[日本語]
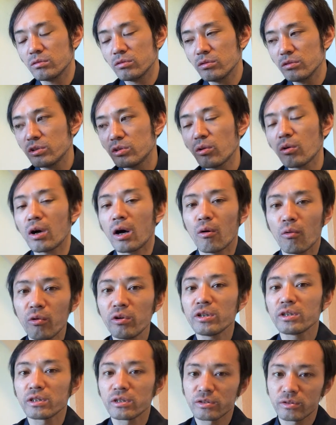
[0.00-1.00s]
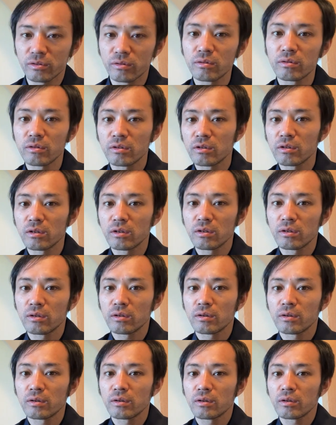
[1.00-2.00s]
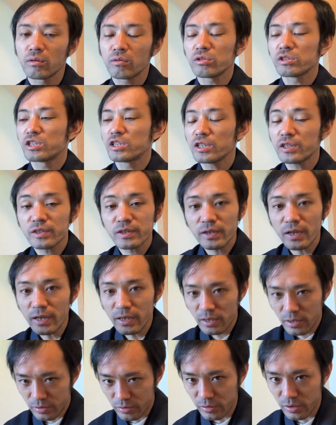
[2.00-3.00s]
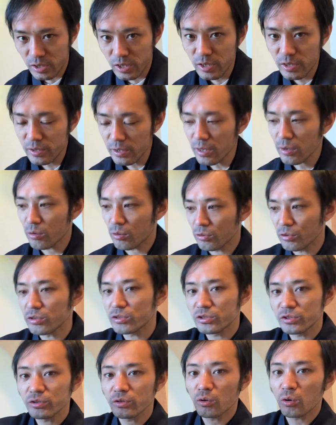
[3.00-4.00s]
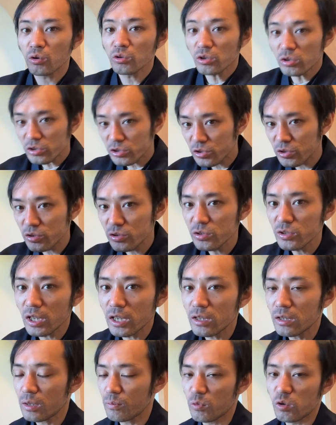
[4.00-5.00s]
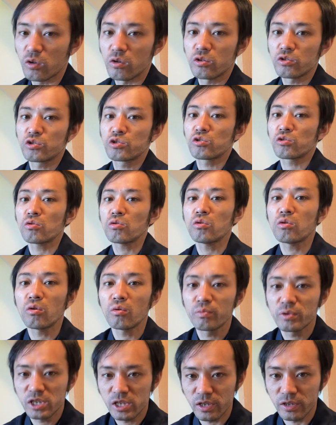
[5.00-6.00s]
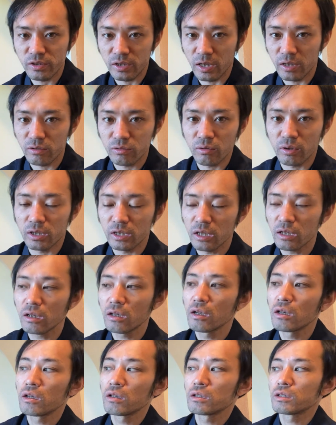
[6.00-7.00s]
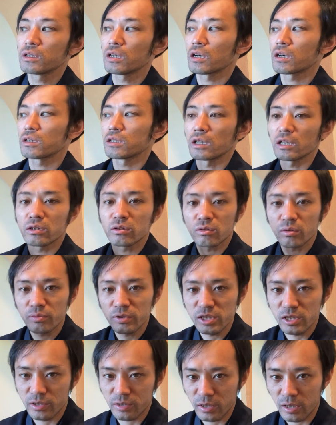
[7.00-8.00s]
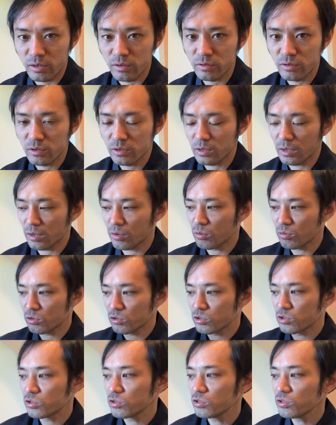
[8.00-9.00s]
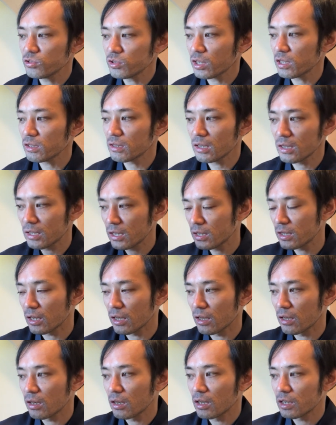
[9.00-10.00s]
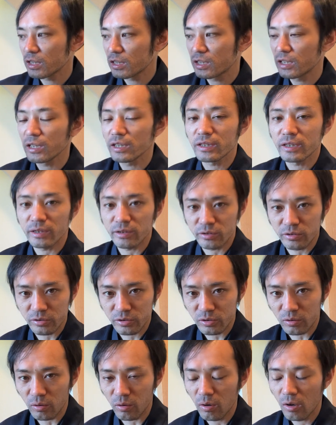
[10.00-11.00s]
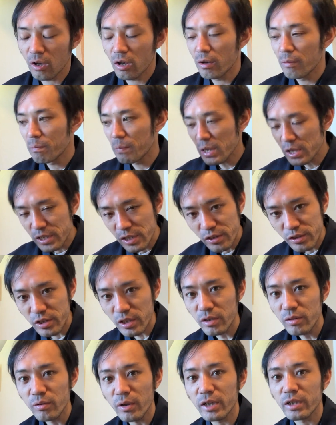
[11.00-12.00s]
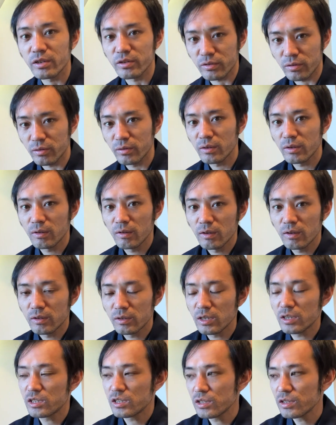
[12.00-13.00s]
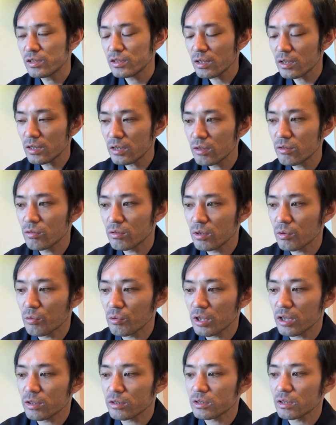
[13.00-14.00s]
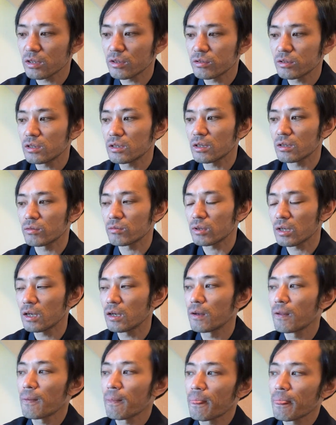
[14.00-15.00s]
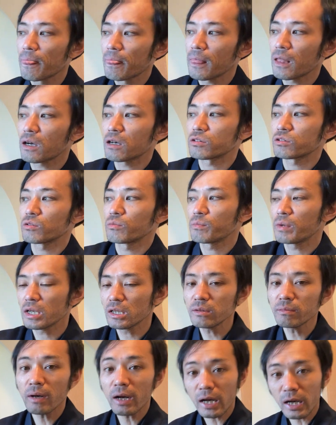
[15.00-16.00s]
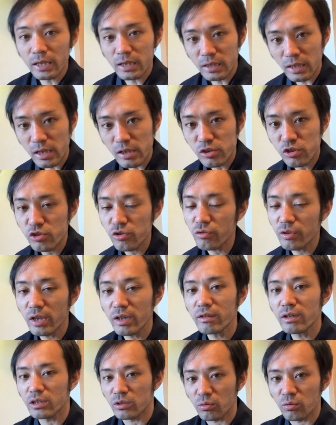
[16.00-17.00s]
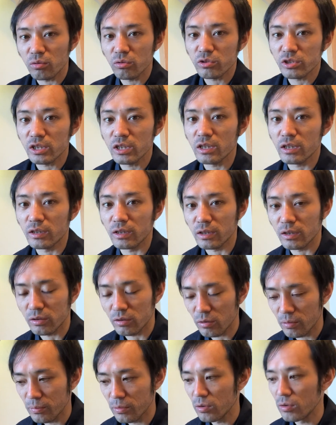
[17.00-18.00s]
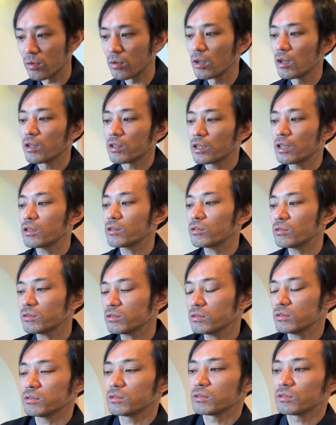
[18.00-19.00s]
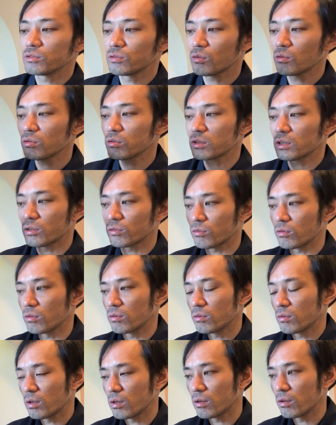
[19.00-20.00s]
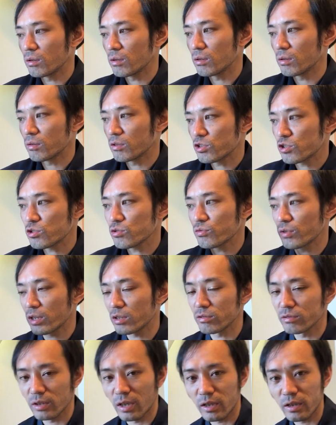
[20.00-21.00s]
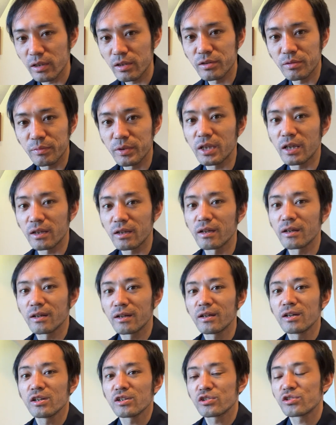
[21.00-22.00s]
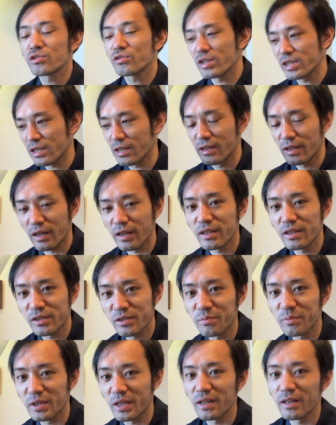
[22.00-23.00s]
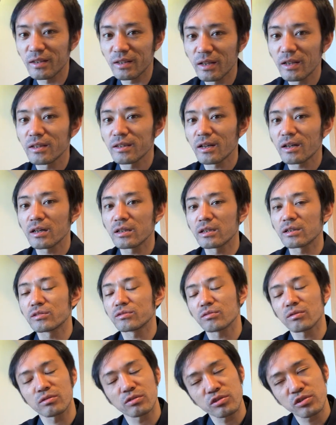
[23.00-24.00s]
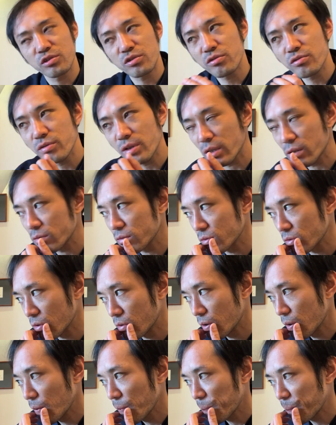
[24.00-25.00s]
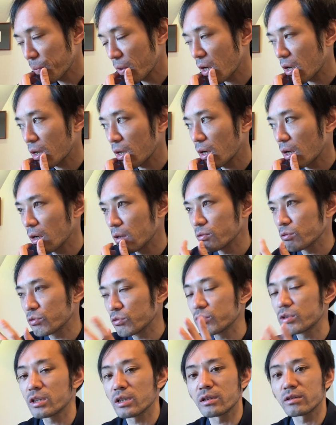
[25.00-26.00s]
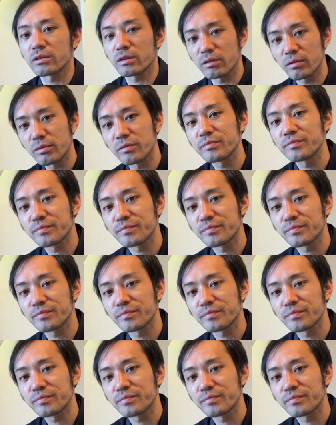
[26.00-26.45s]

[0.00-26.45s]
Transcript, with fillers: 嘘が多いんですよこれ実際ですよ実際このすこの数年でも情報ビジネスやるとかねなんかネットビジネスやるっつってこの数年で出て消えていく人めちゃくちゃいるわけですよで実際これお客さんが言ってたのがなんかそのメルマガにね10件ぐらい登録してたんだけども結局残ったの、えー、俊英君だけですみたいな俊英さんだけですみたいななんかねそう俊英んのなんかあの言ってたんですけど、